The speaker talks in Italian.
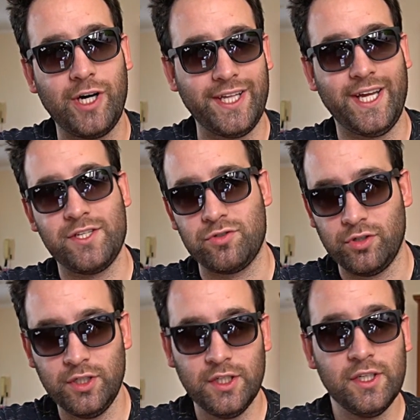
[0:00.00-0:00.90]

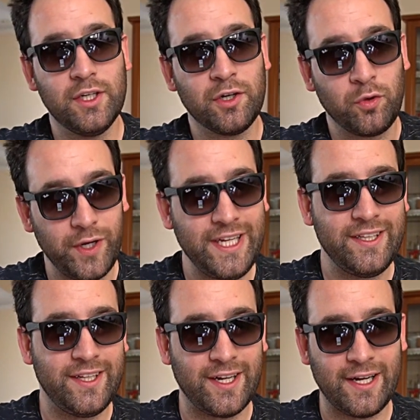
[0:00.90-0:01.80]
adesso.
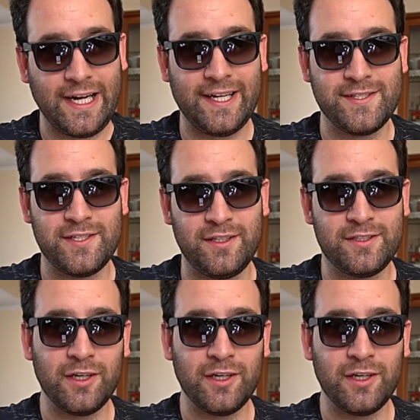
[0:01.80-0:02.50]
Quindi ragazzi,